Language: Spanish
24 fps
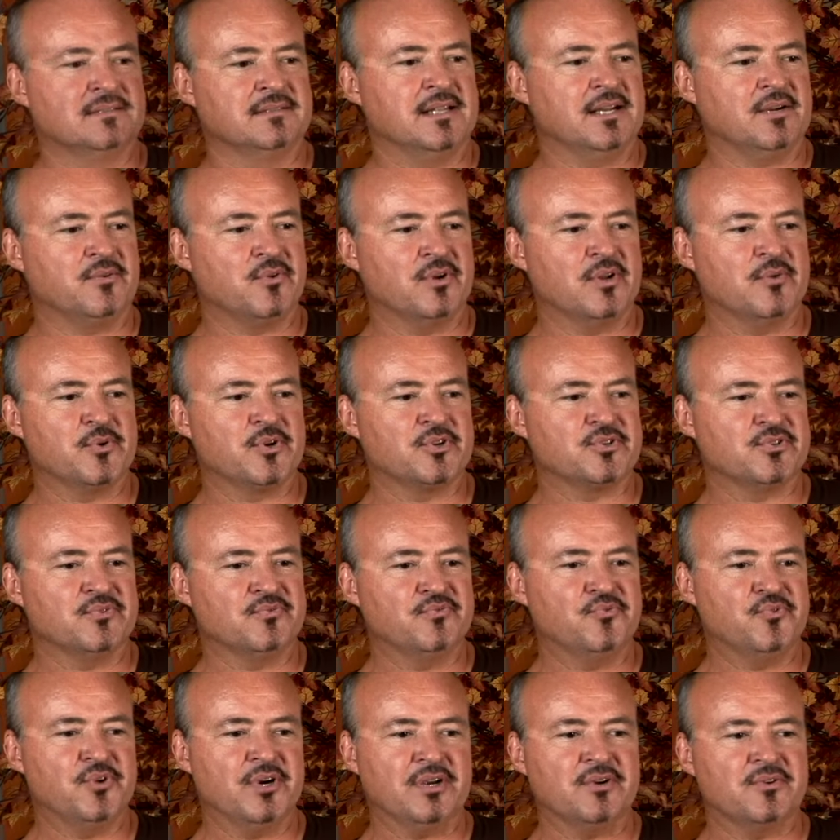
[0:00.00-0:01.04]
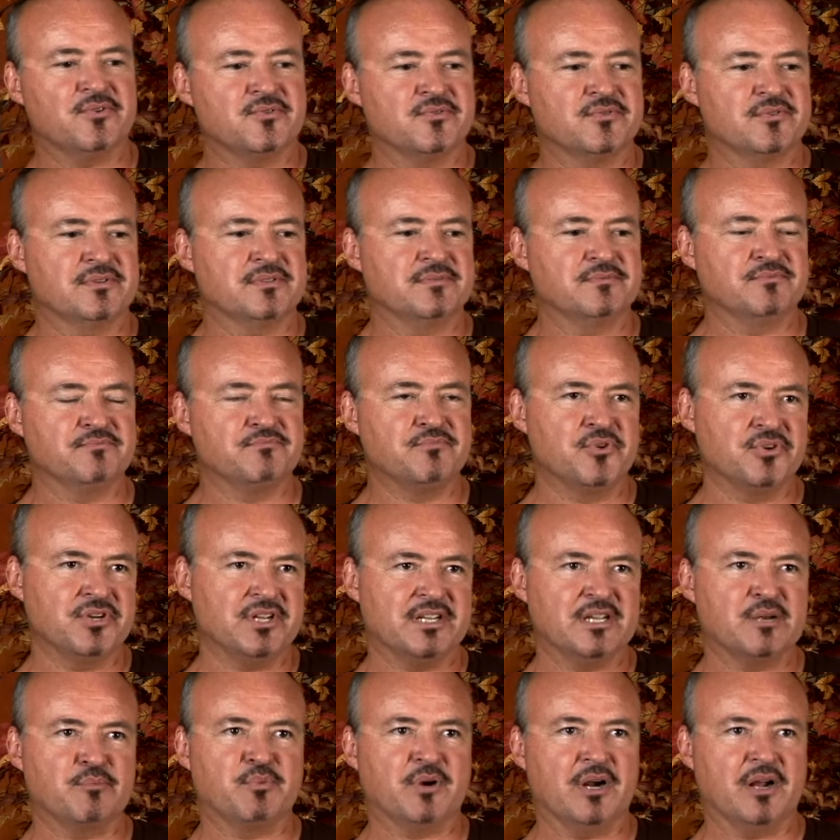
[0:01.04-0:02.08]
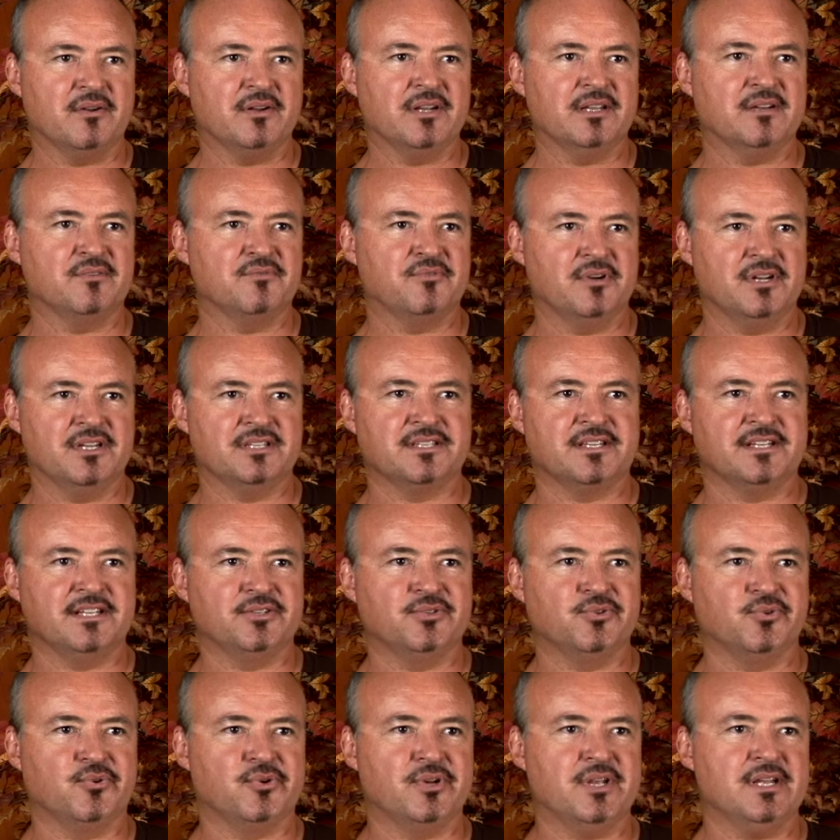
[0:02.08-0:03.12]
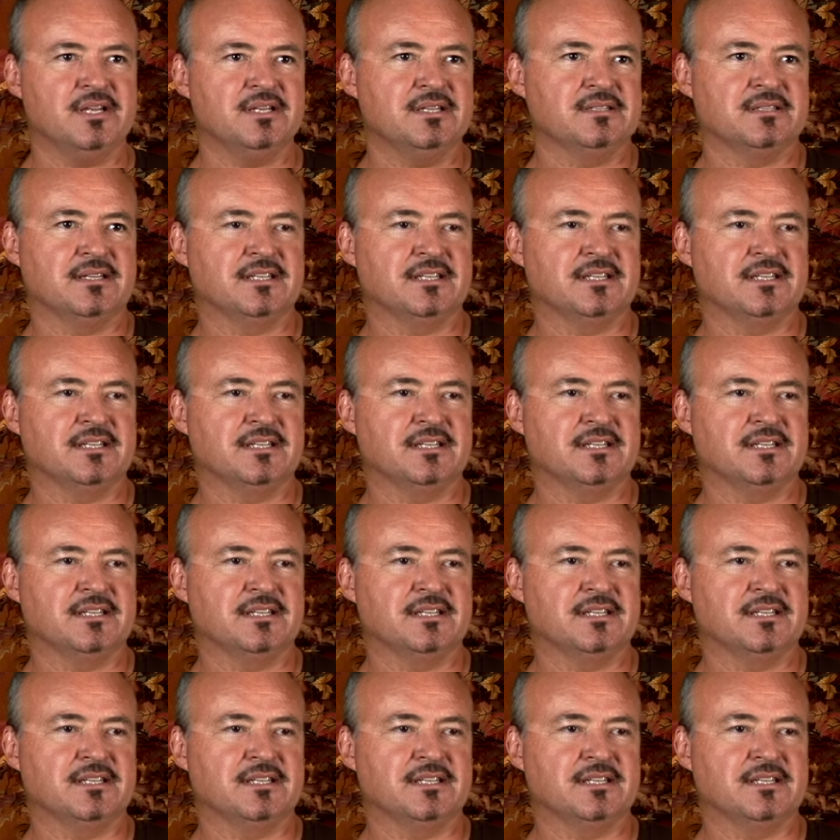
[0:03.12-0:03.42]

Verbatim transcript: La colaboración fue con Mónica Brown, ella fue la escritora,